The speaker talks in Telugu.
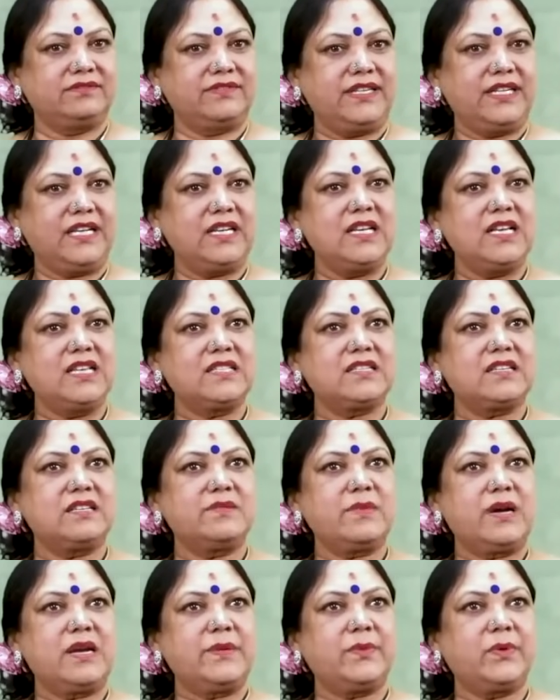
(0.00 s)
వెంటనే ఆ
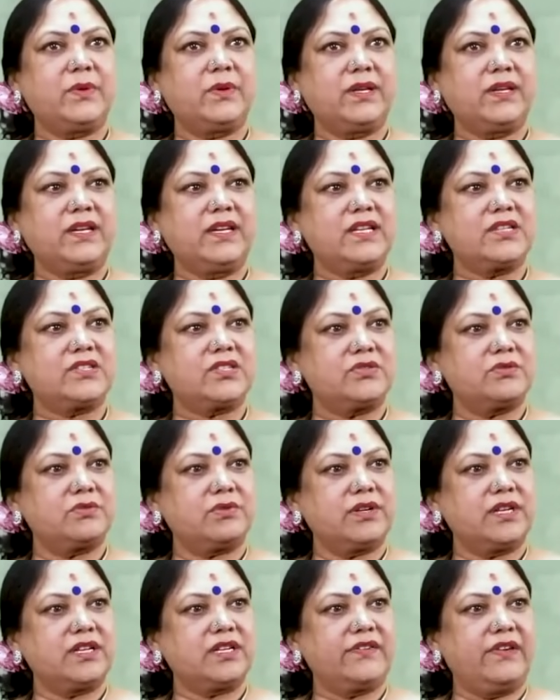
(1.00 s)
సినిమా అయిపోగానే నేను
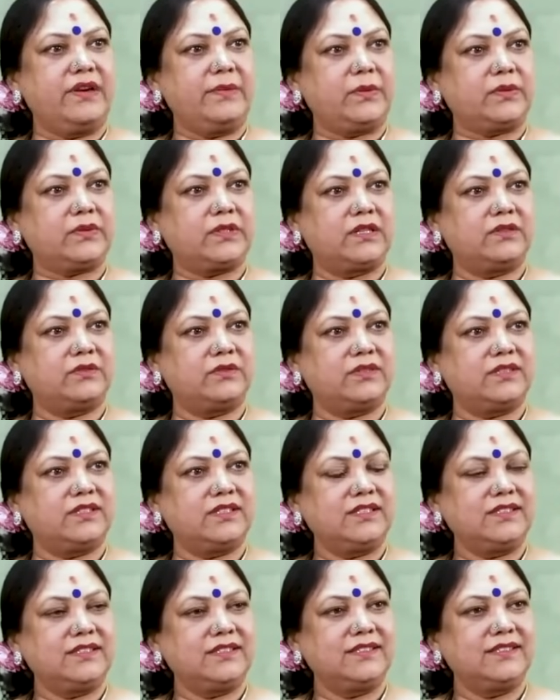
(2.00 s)
చదువుకోవడానికి వెళ్ళిపోతాను అంది